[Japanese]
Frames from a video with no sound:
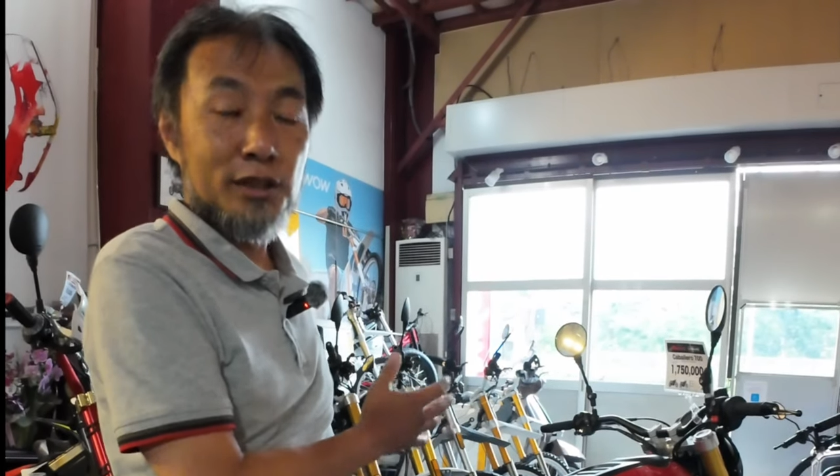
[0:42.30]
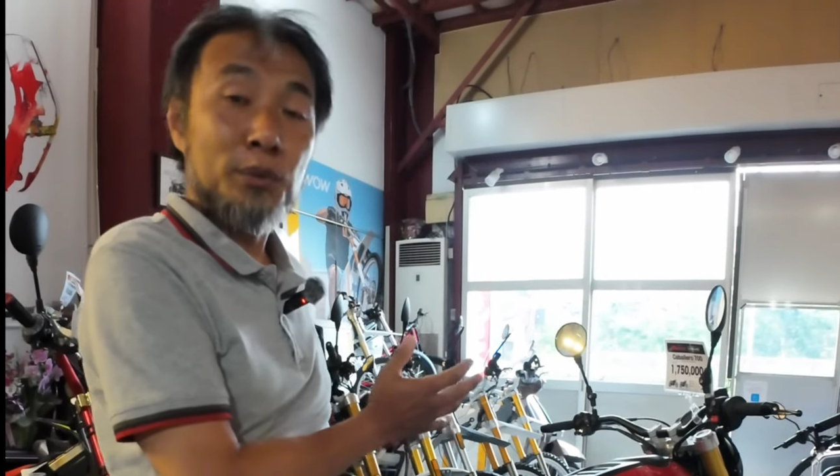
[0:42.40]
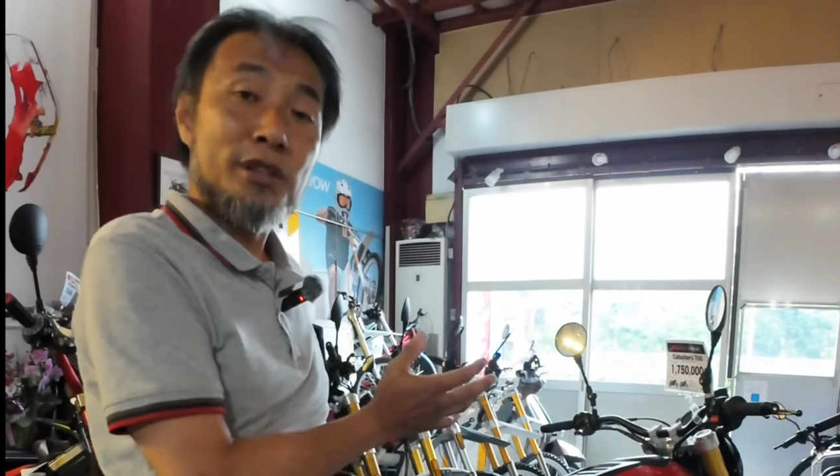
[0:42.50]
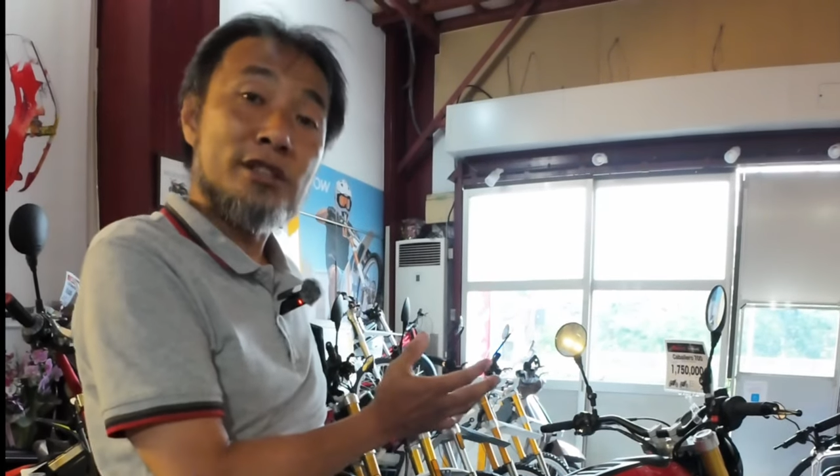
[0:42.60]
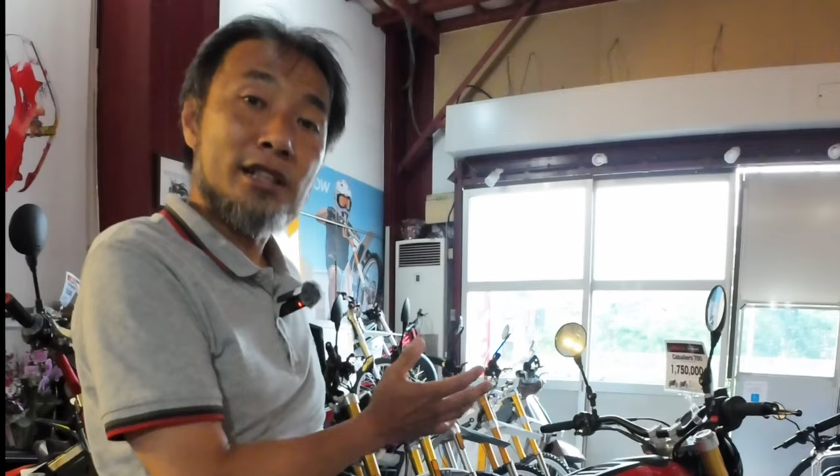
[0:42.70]
日
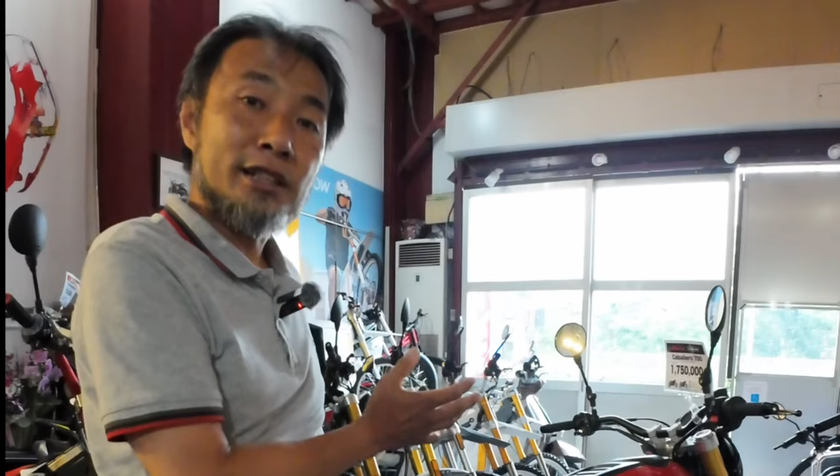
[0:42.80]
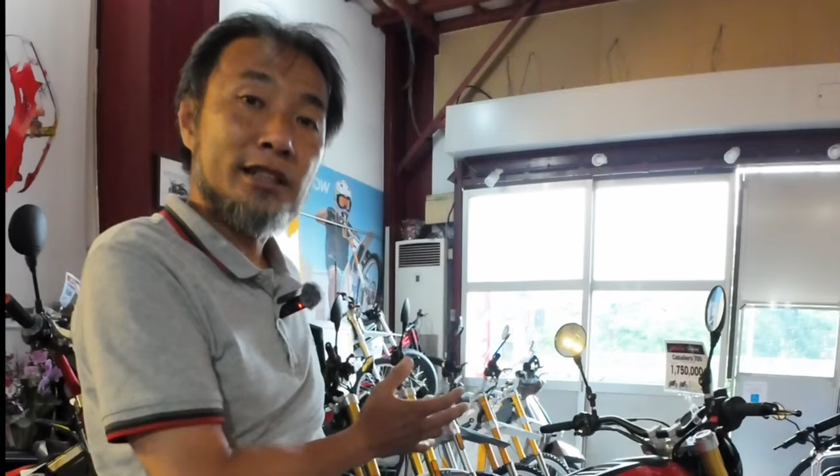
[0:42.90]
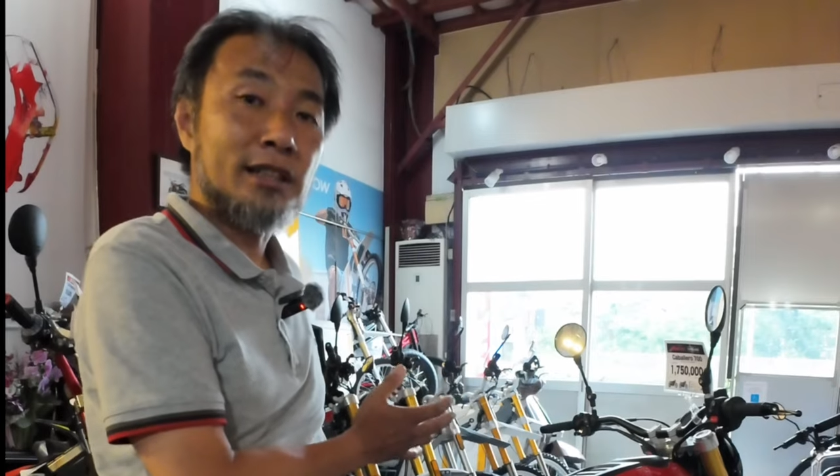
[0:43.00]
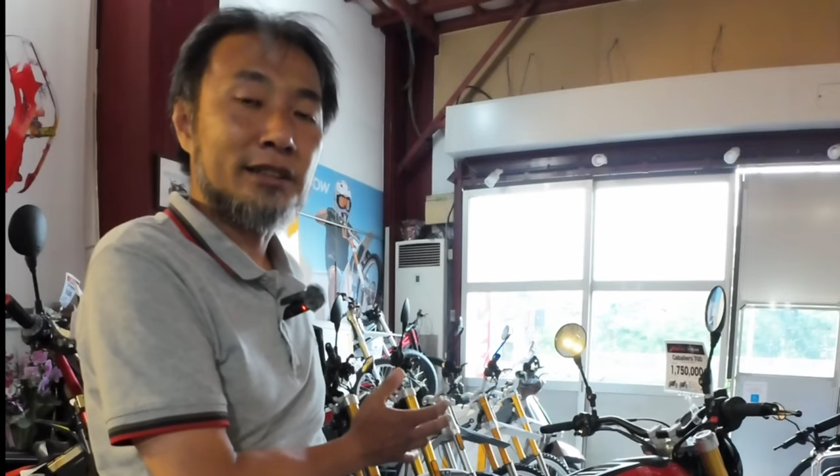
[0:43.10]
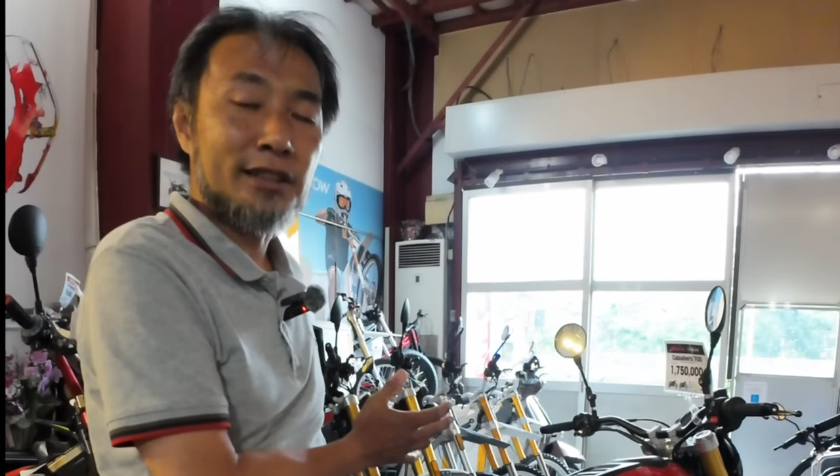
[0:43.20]
本で知られ
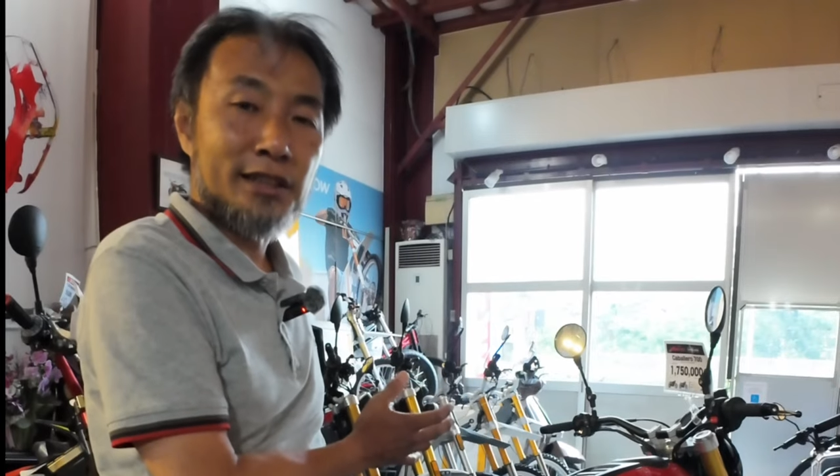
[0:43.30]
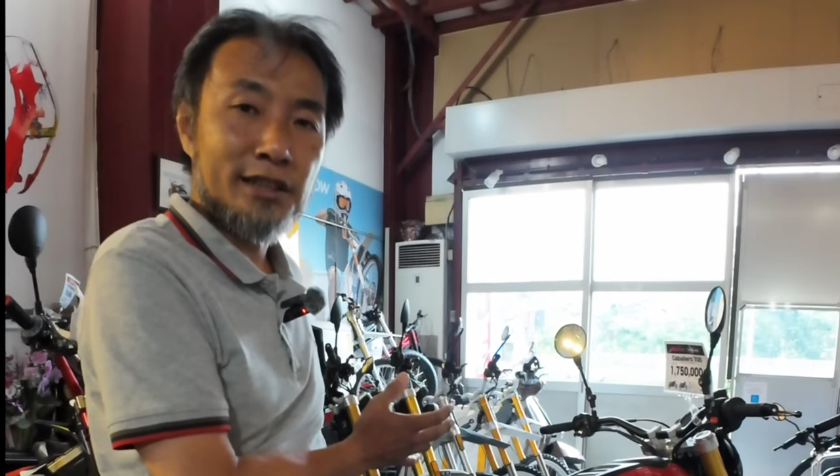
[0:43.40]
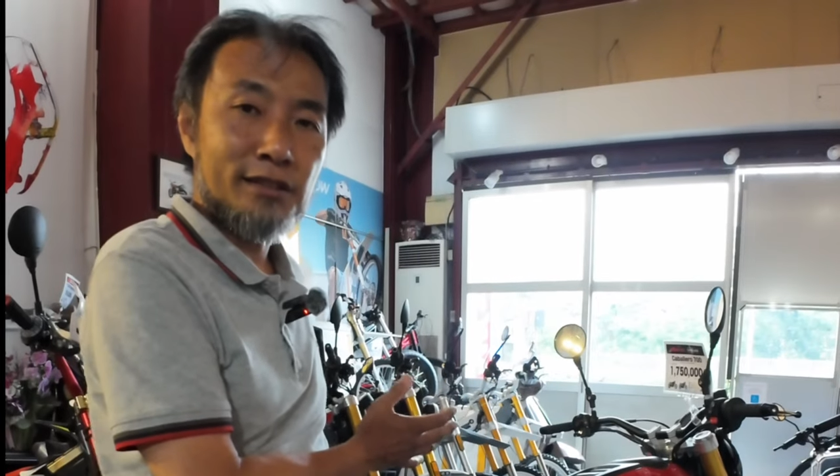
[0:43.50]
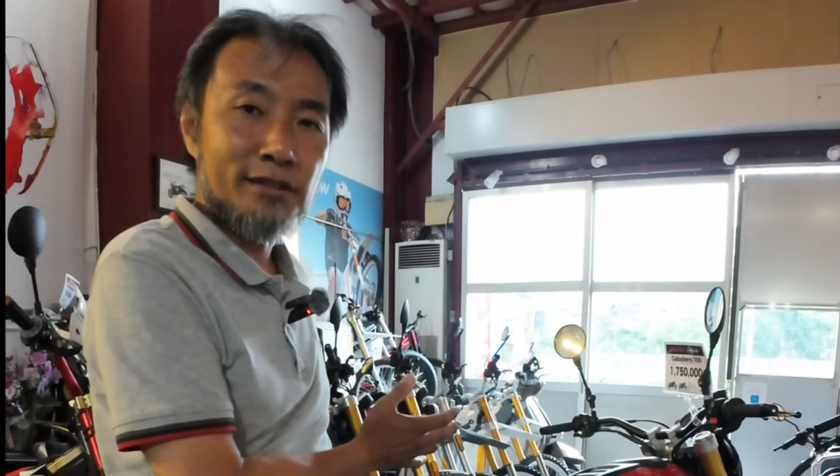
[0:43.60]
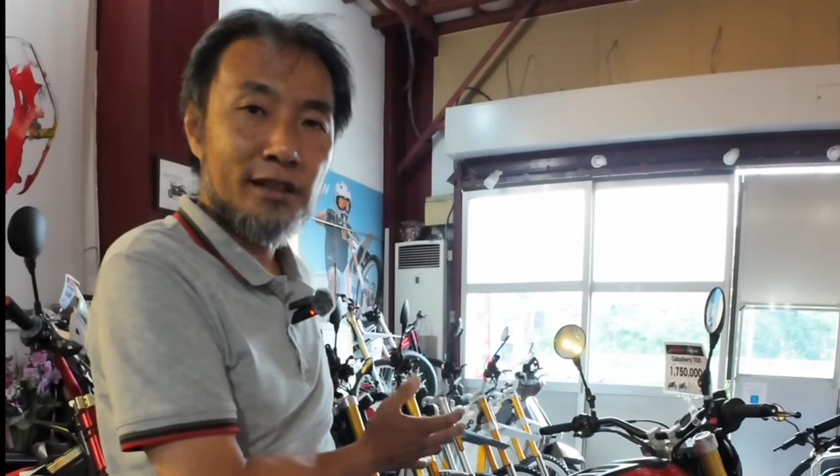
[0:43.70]
てなかっただ
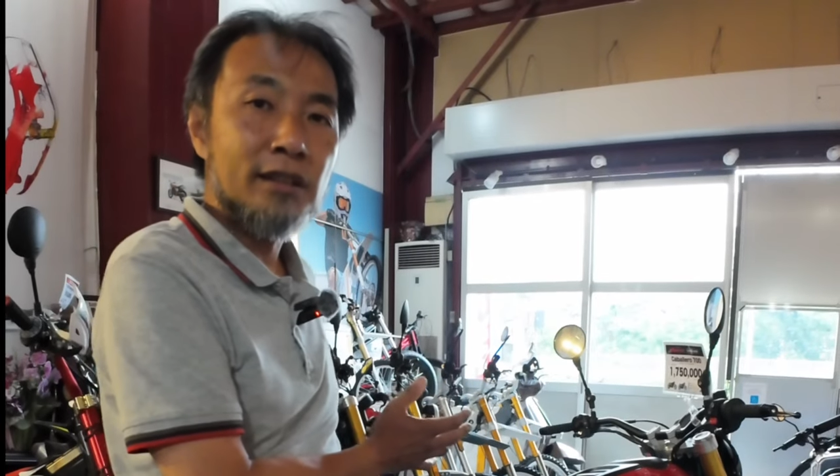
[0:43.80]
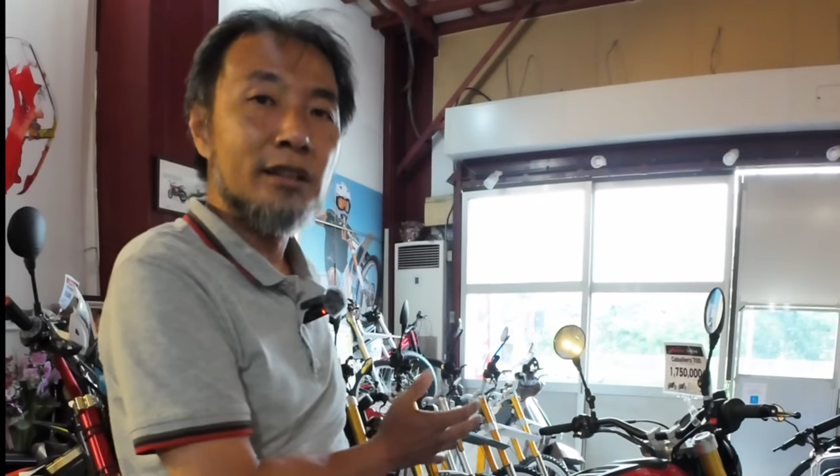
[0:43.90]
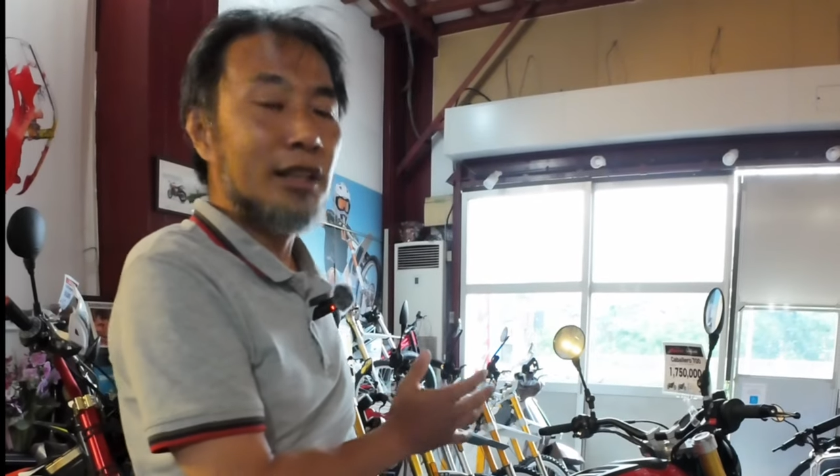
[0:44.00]
けですね